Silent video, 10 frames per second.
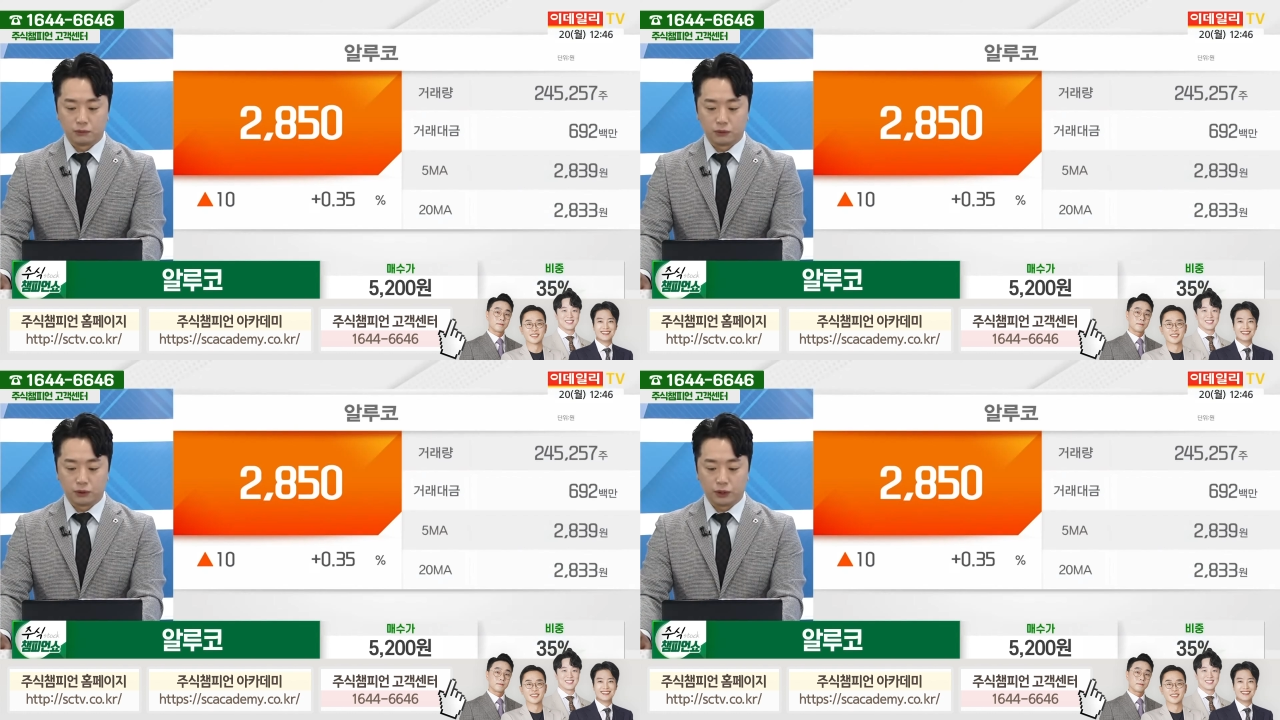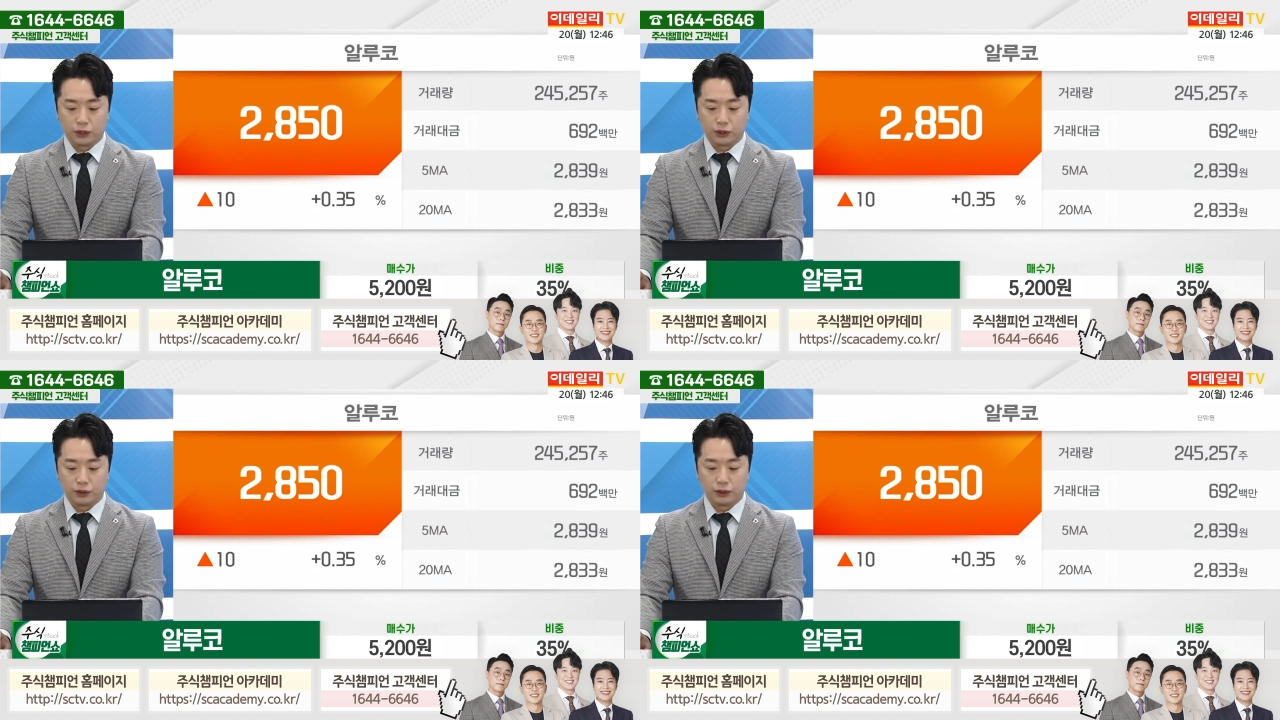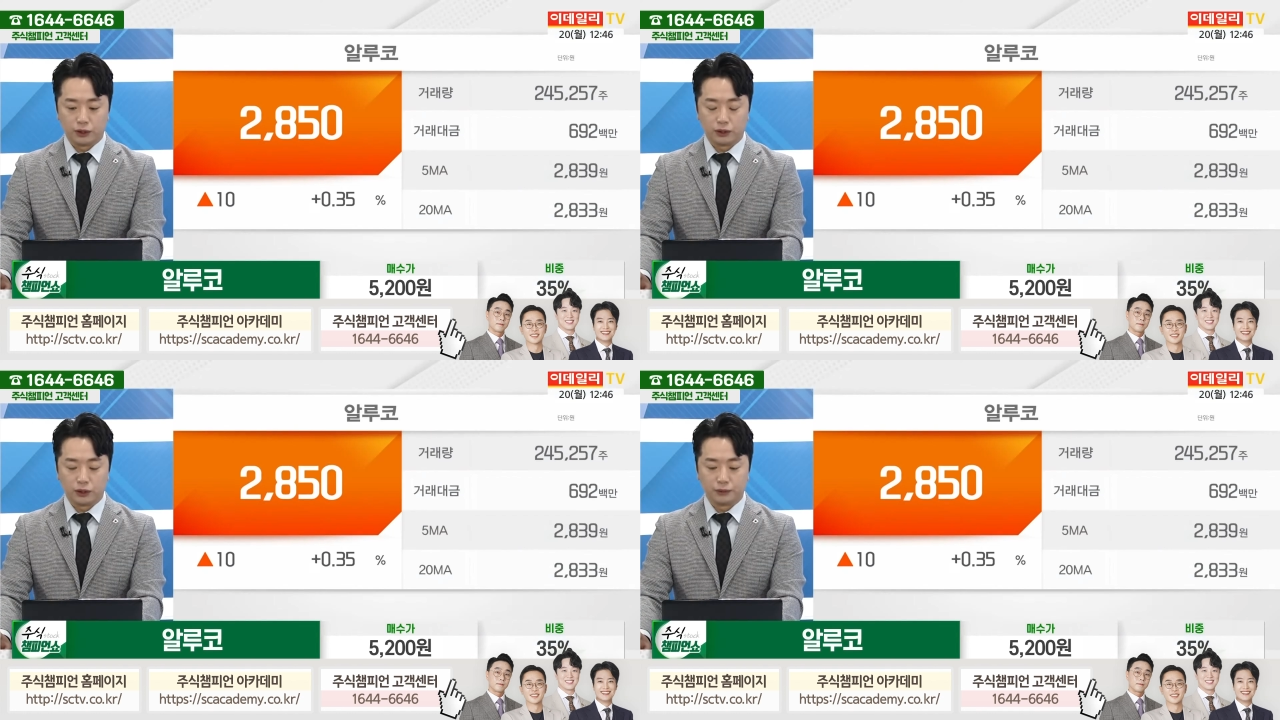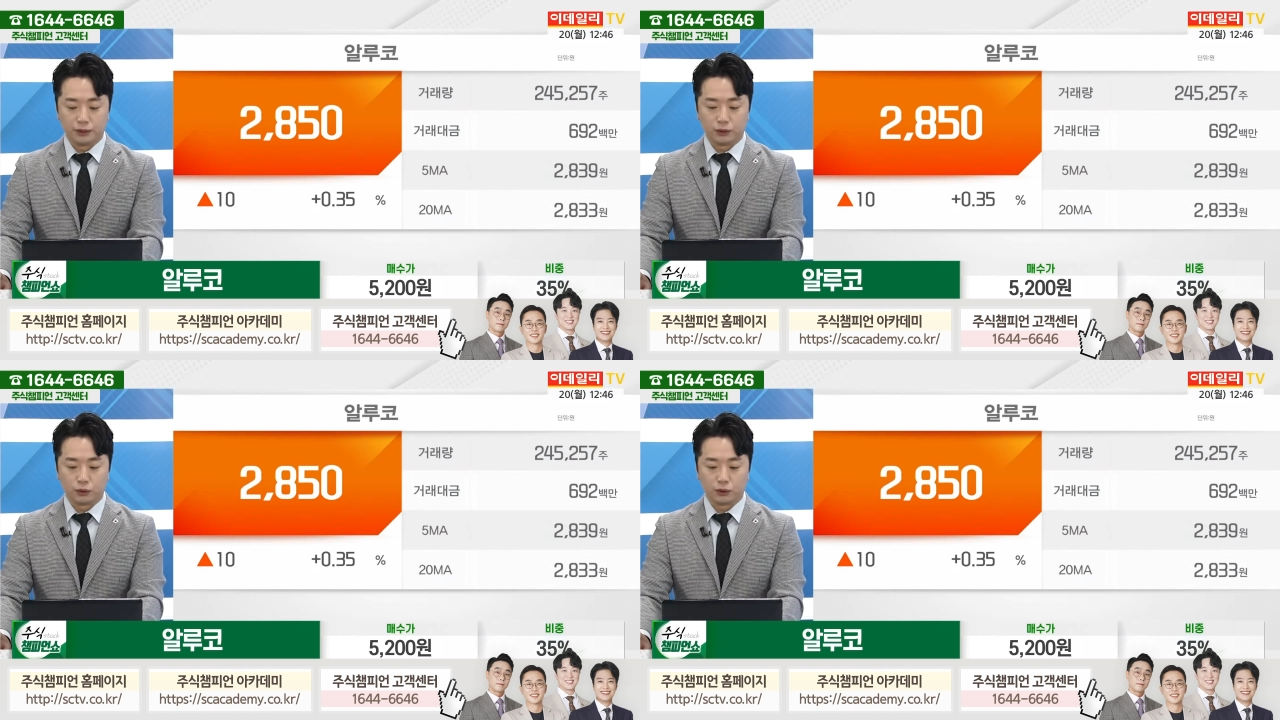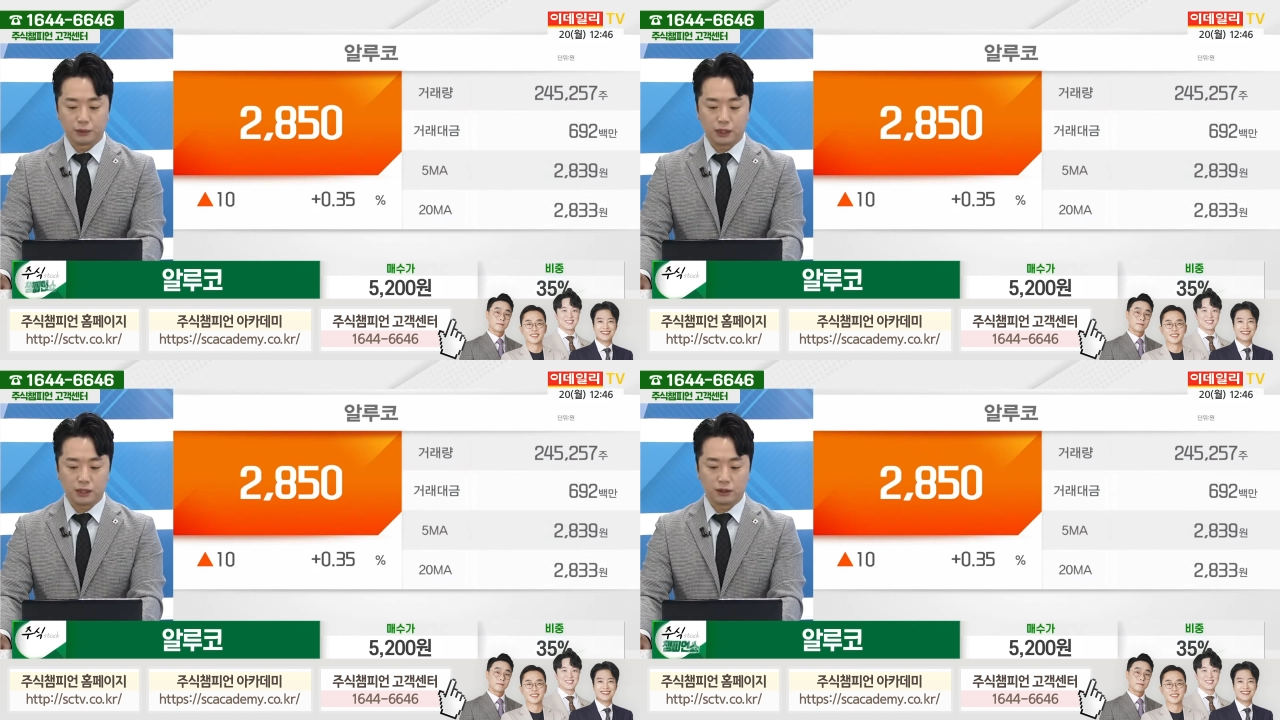음, 그렇겠네요. 2021년
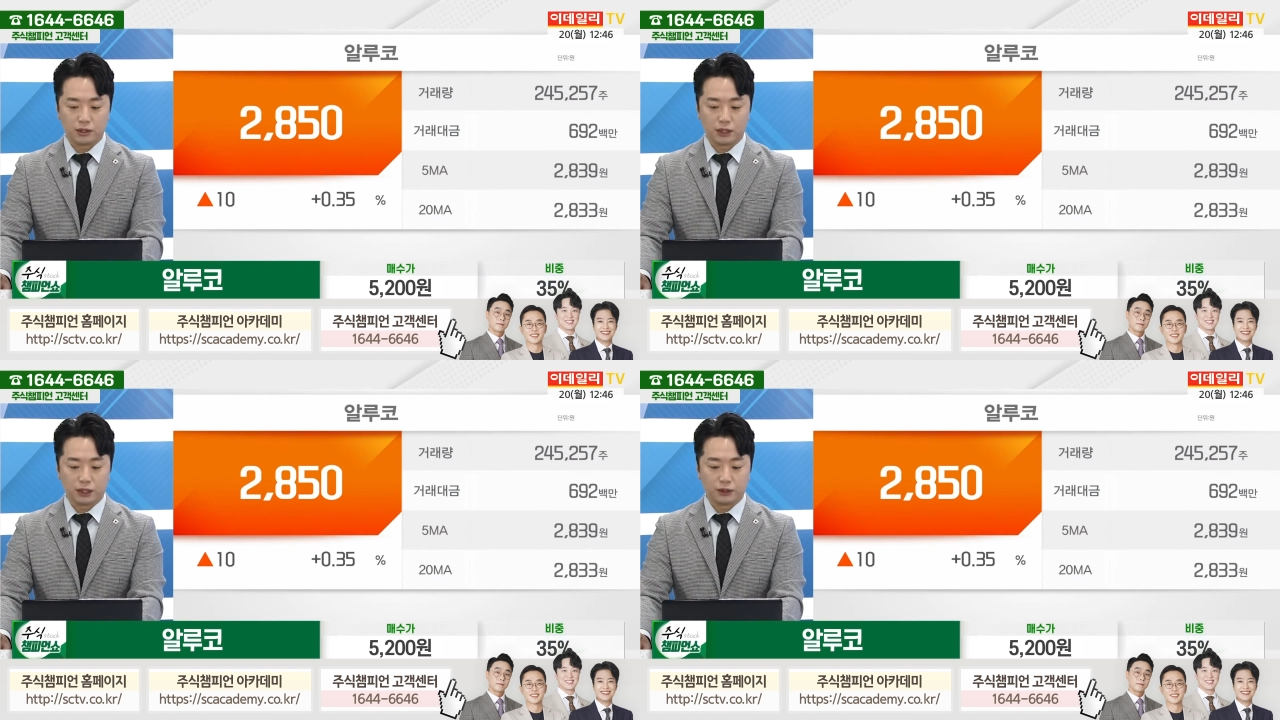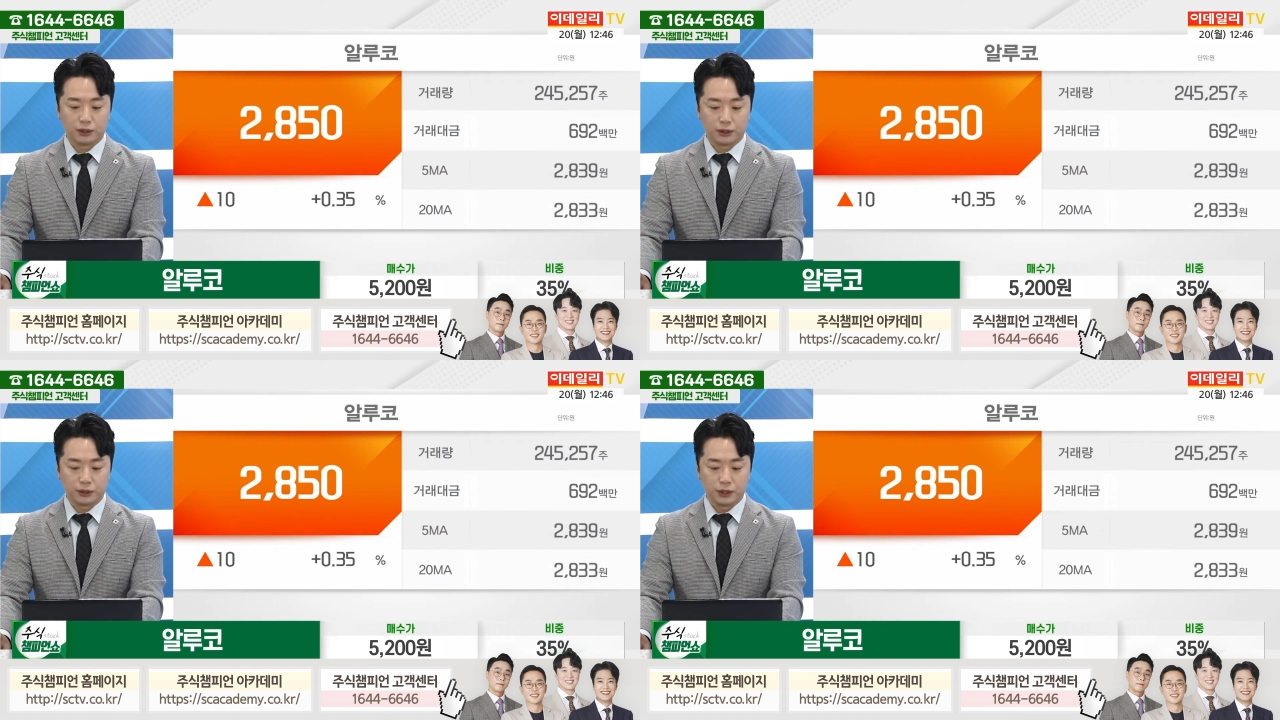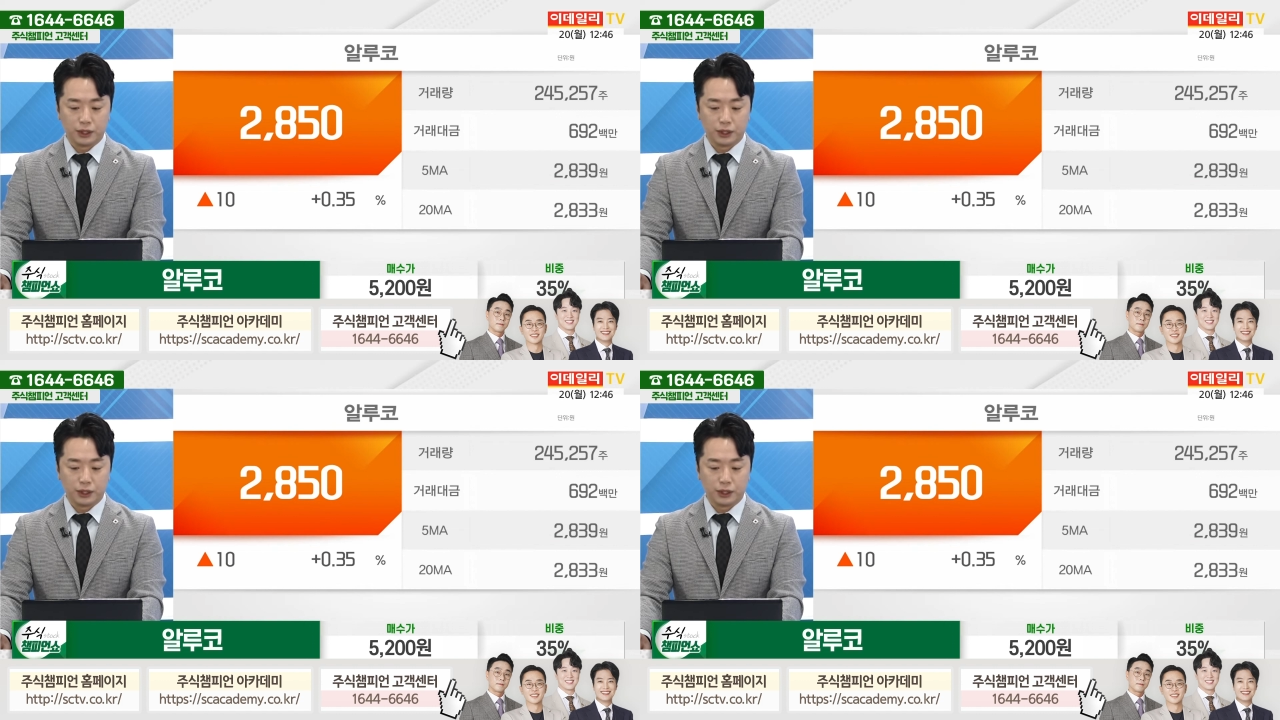고점에 딱 사셨으니까요.